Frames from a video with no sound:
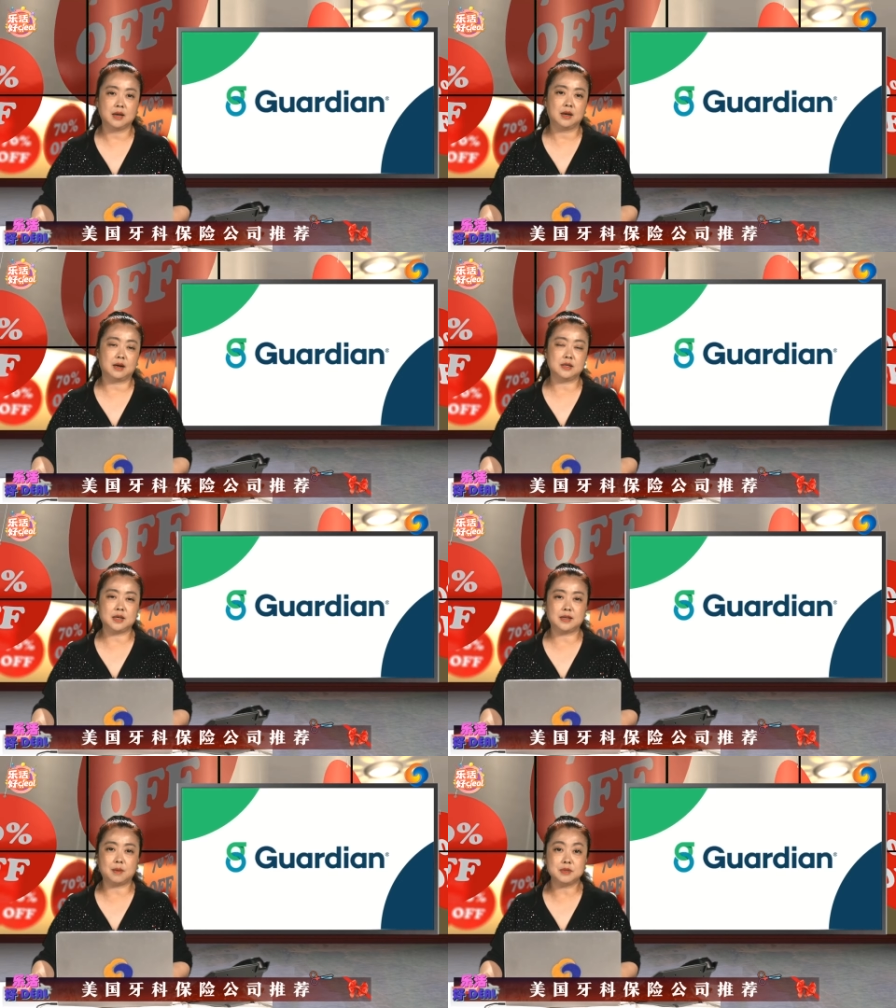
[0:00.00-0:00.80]
而
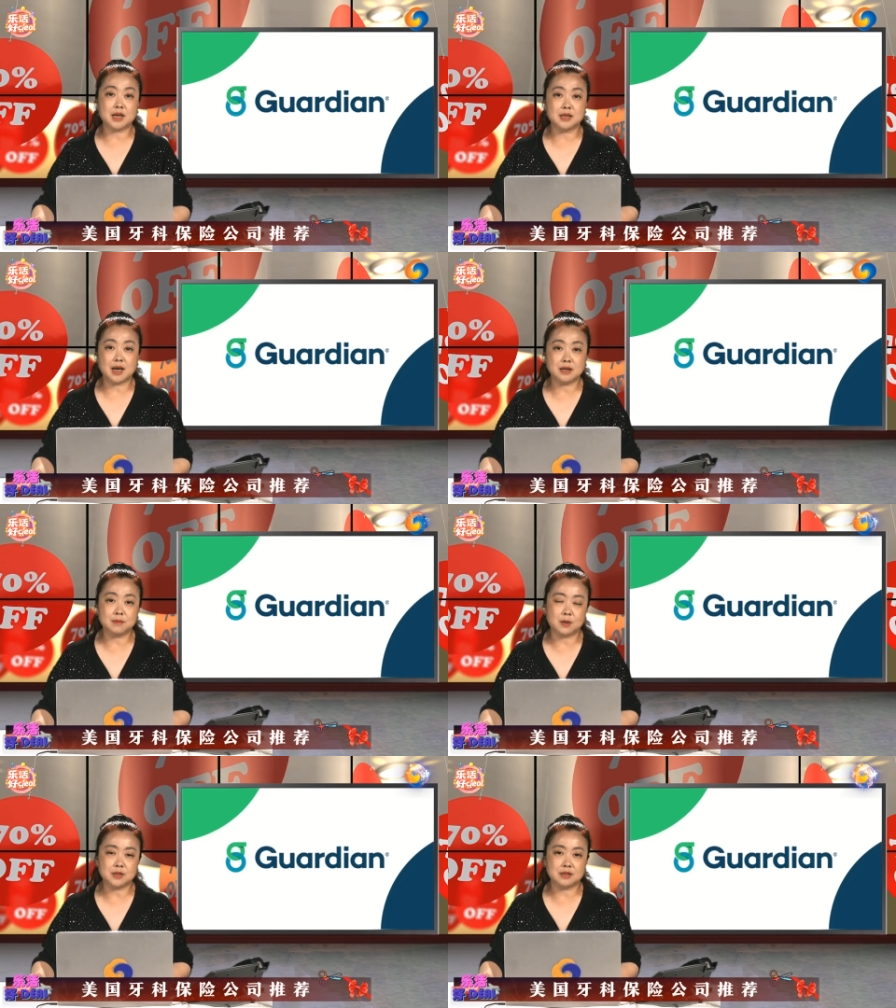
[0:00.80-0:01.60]
且他们家的牙科
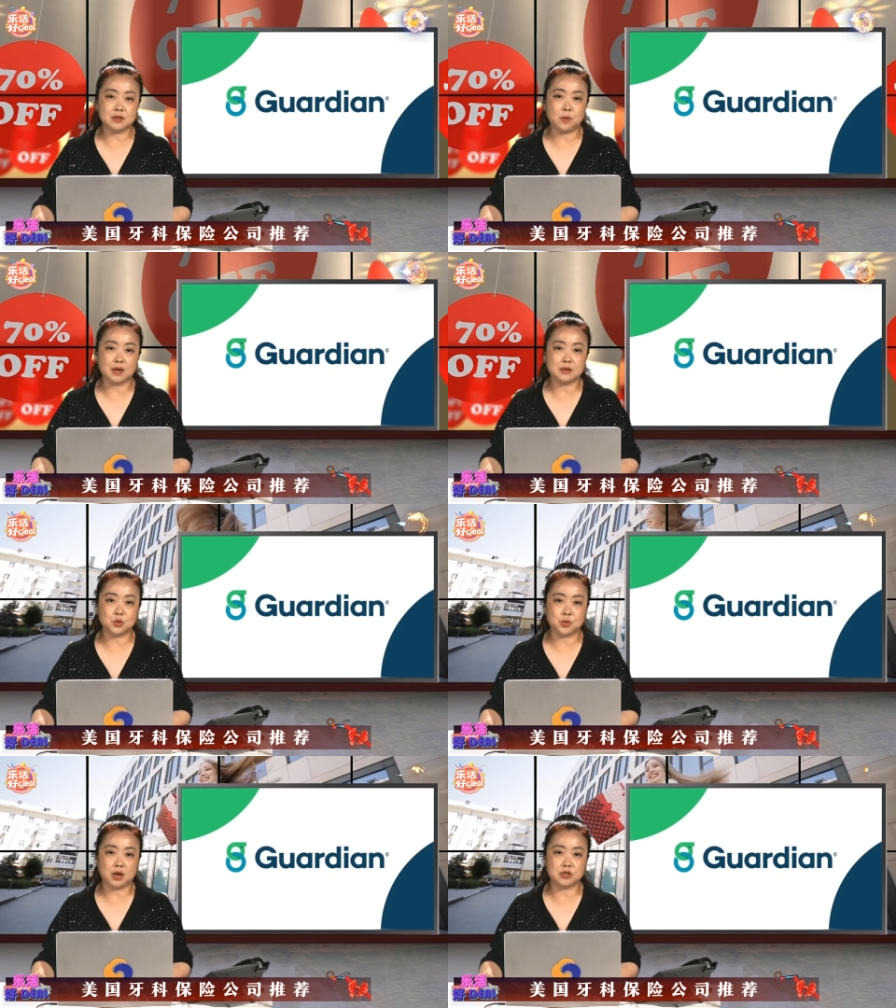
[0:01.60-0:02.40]
保险计划呢
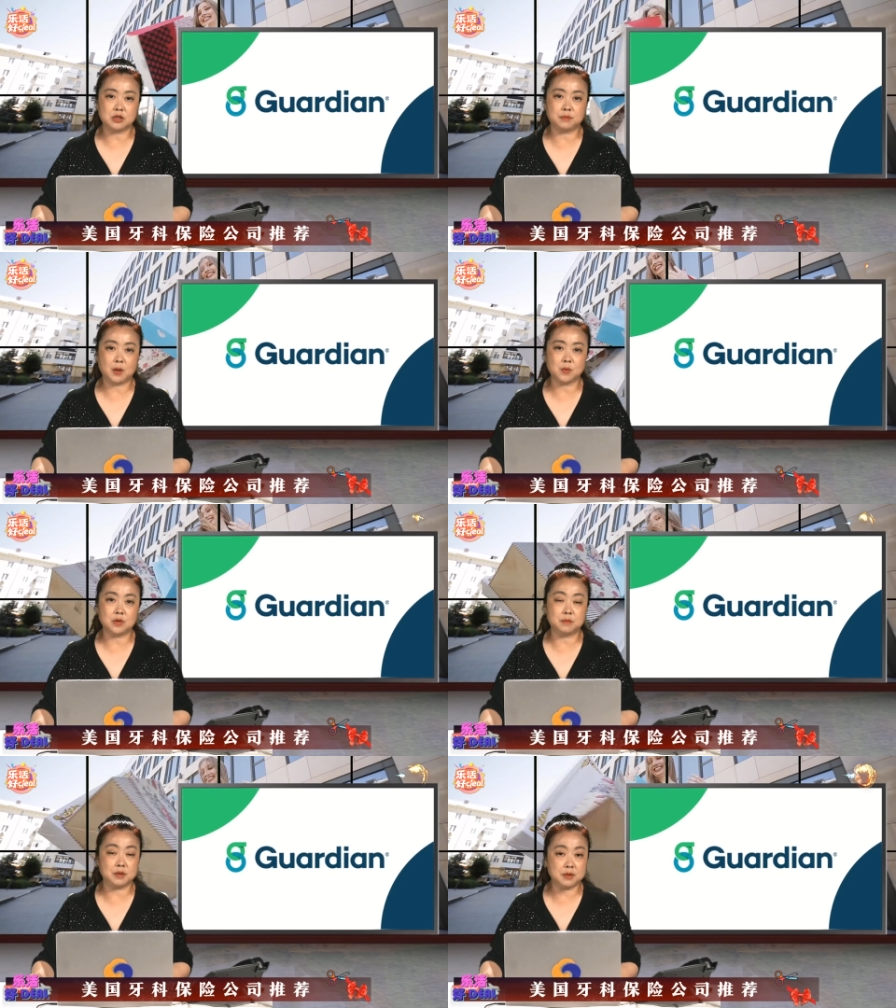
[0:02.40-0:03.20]
主要是包括
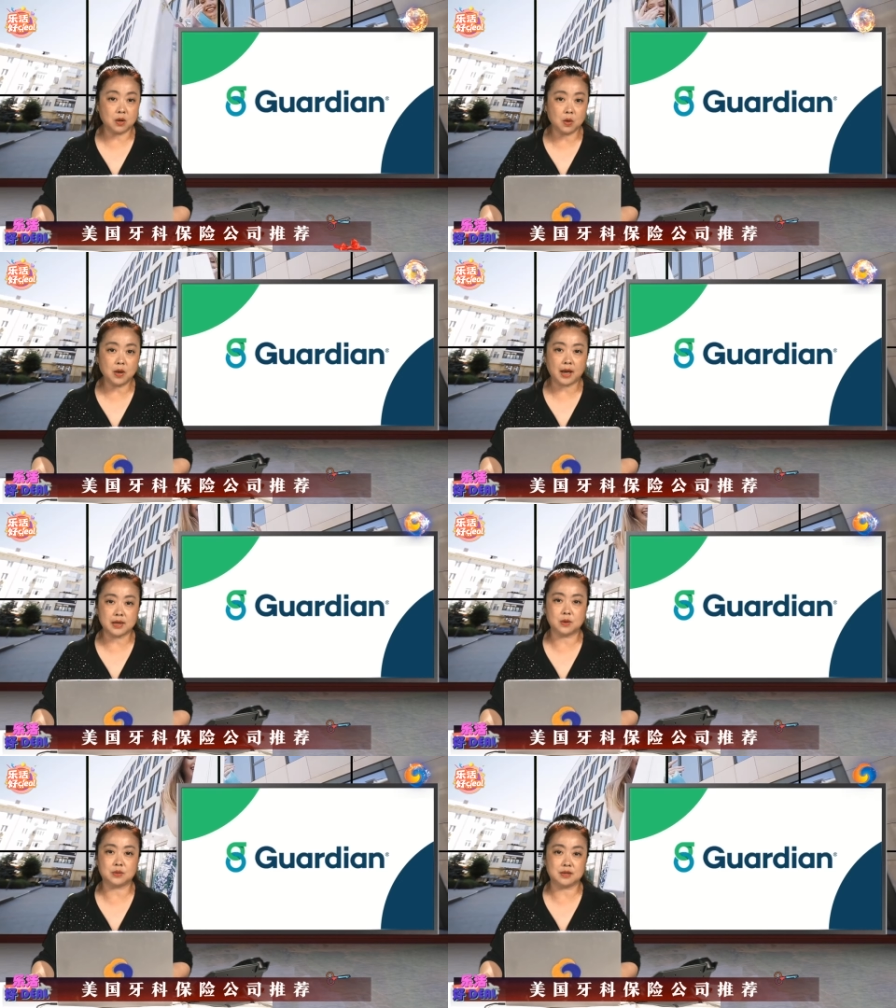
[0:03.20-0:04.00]
了 PPO 还
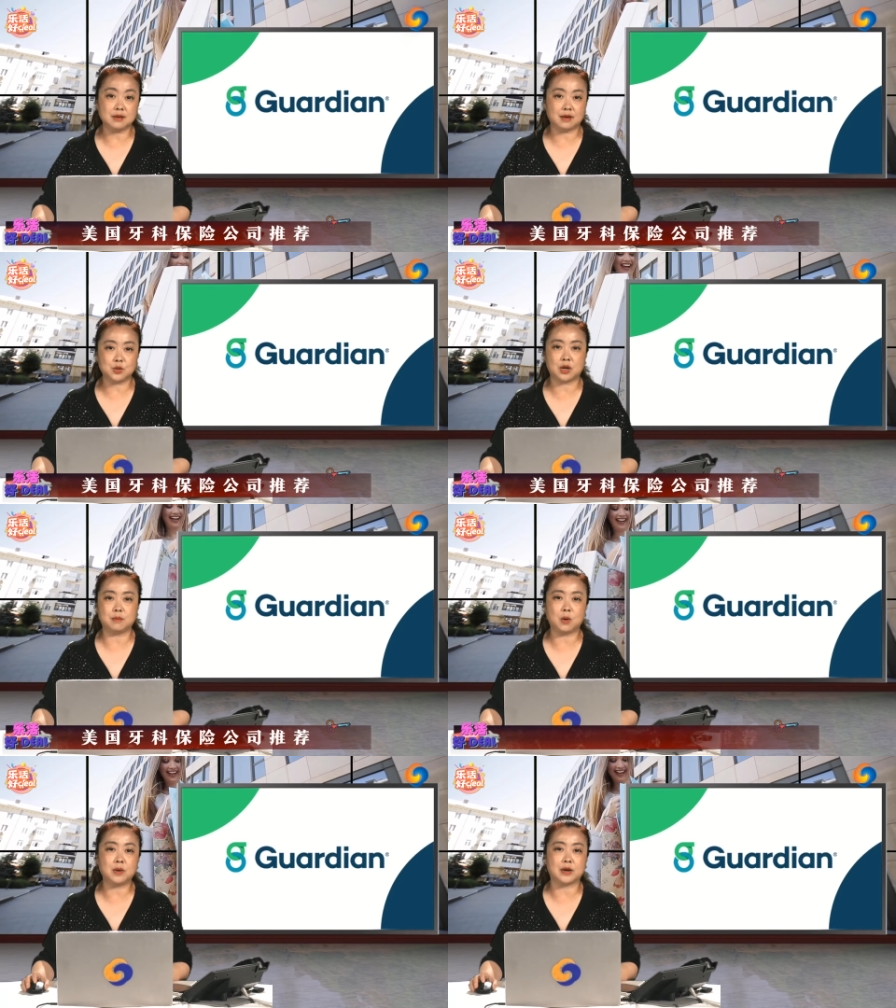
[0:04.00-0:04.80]
有
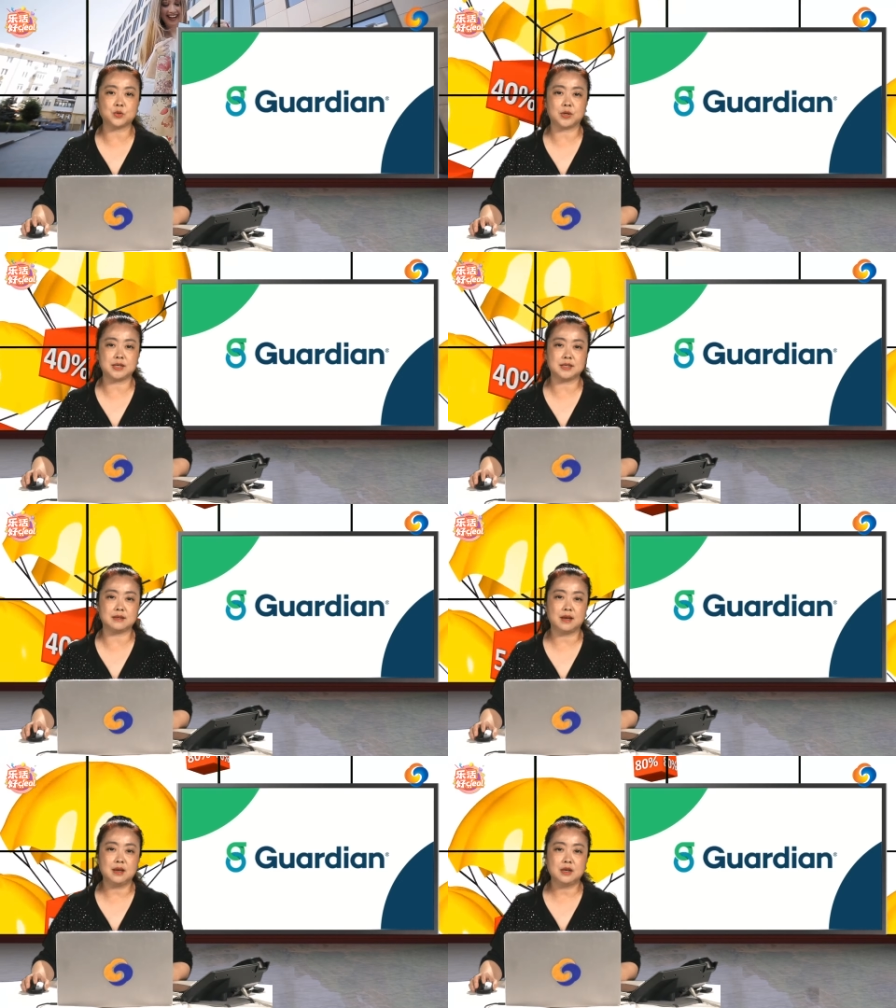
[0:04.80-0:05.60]
DHMO 两种类
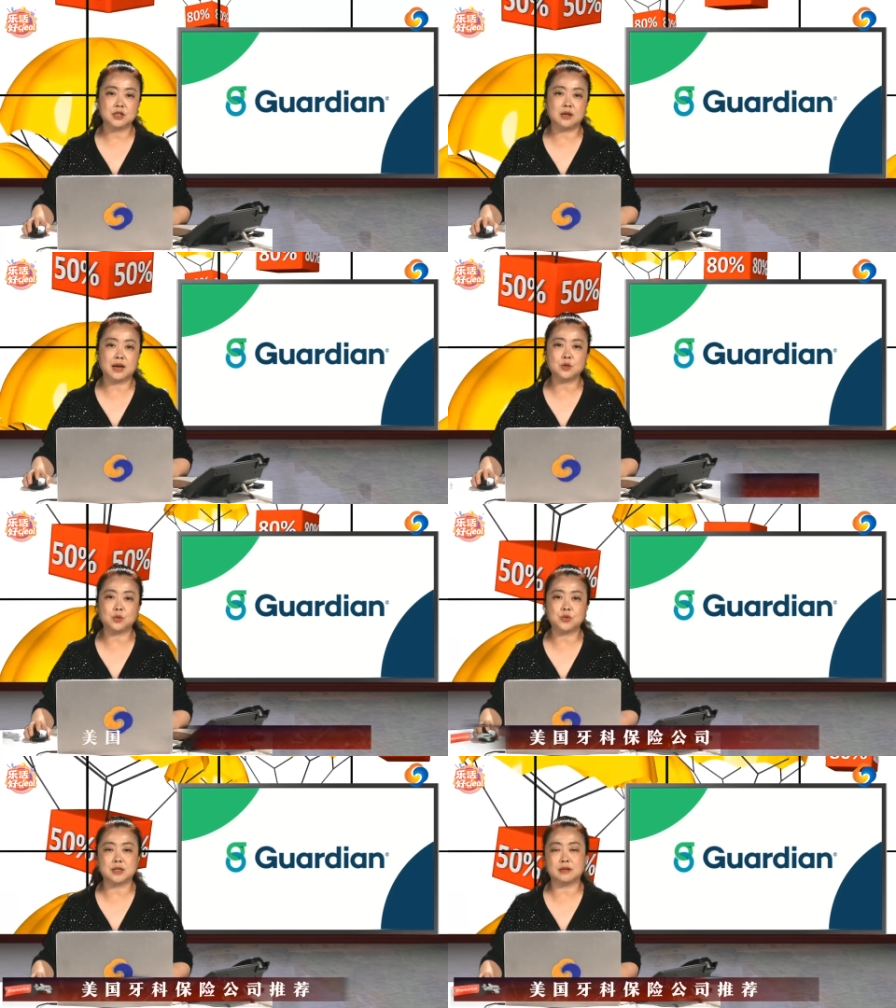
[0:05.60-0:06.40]
型，这两
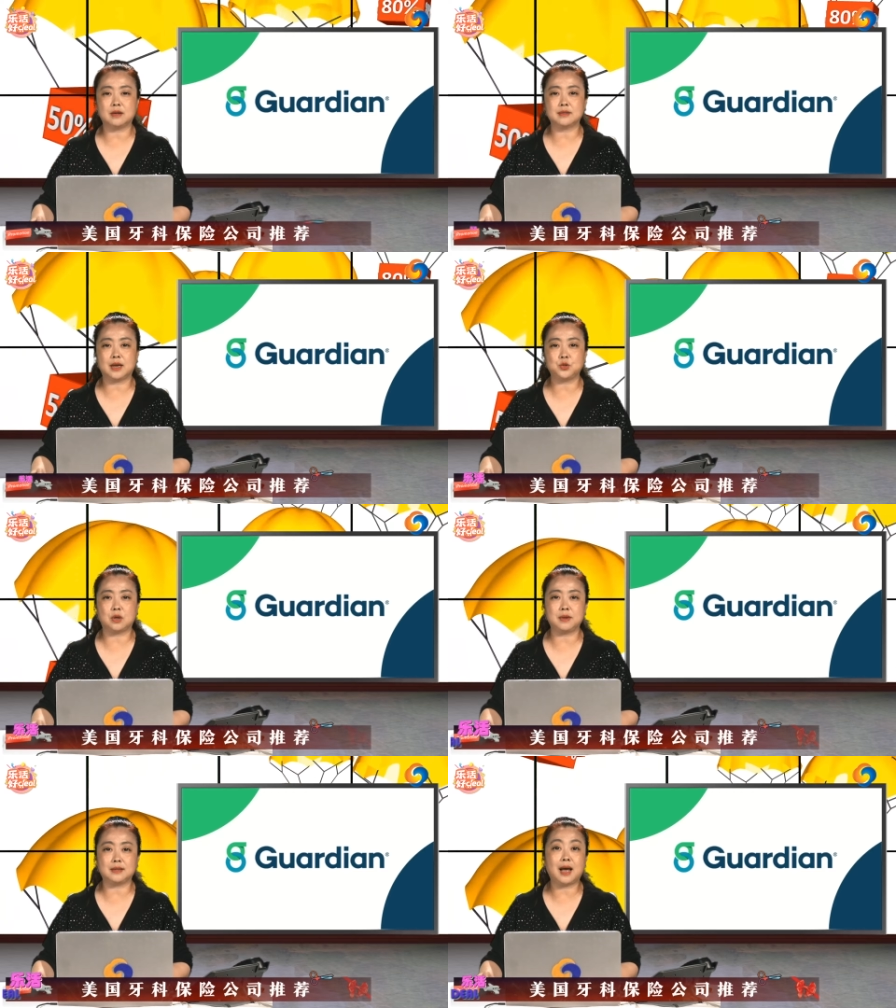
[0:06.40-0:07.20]
种选择呢在
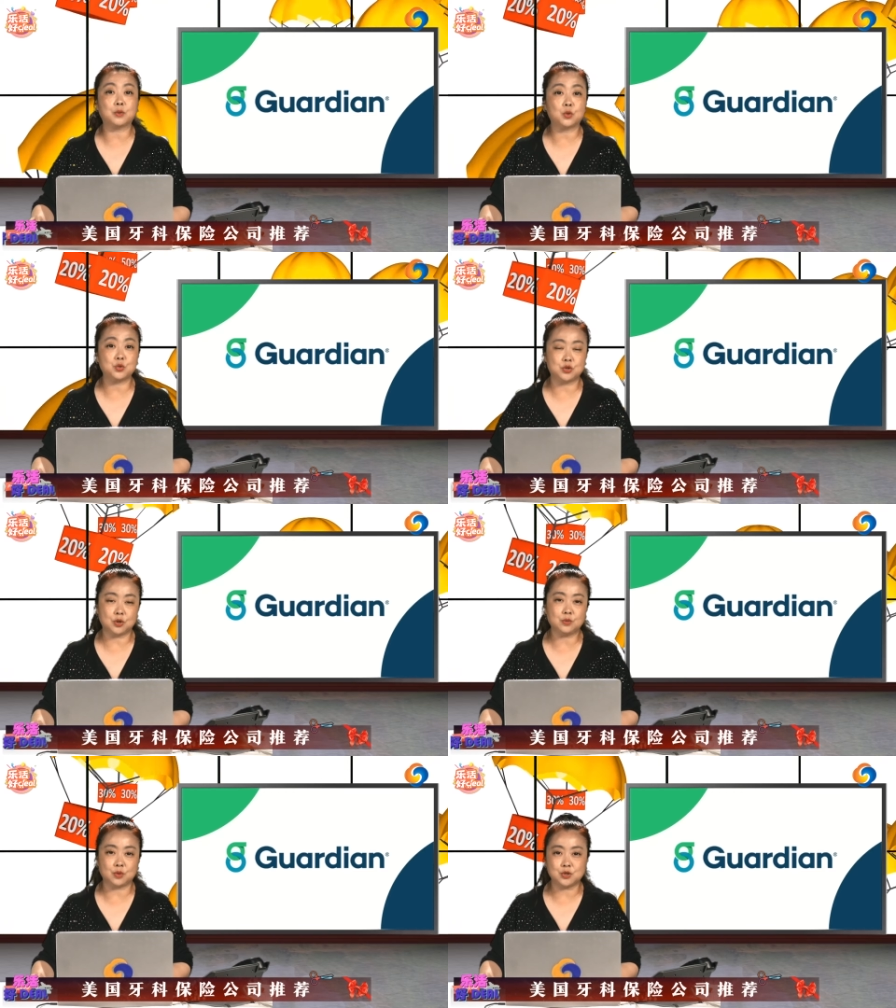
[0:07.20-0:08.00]
全美大多数
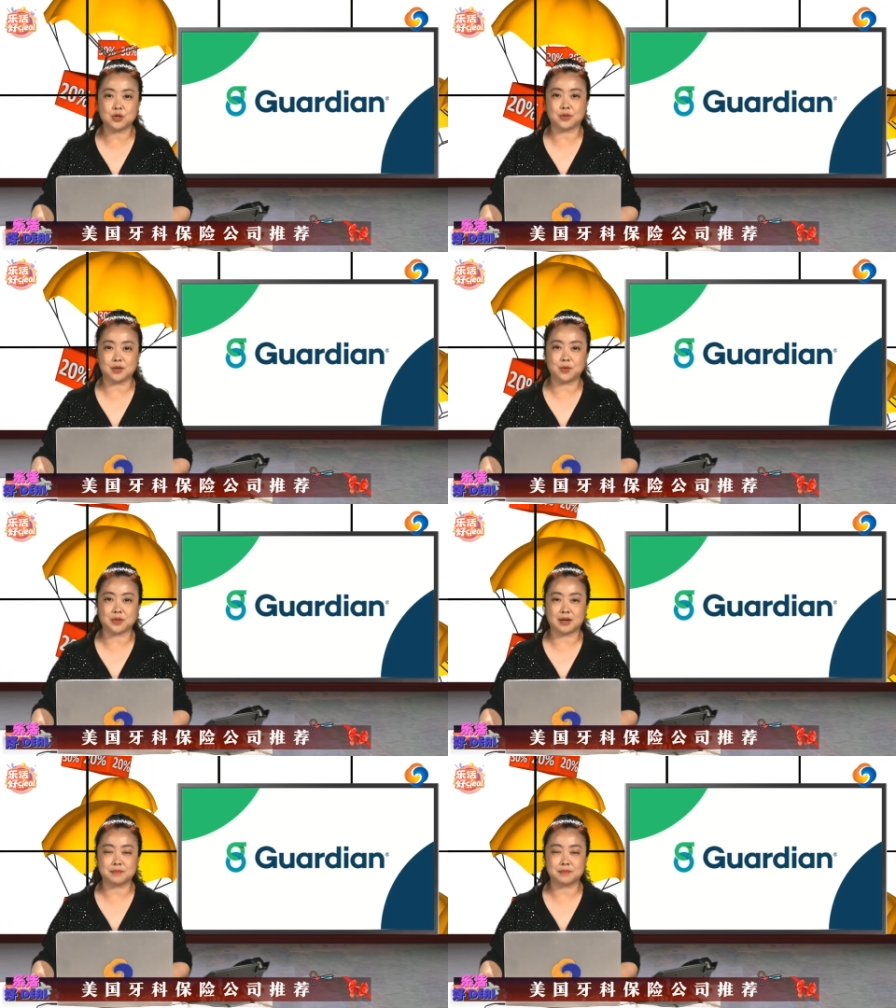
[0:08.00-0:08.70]
州都是有提供的。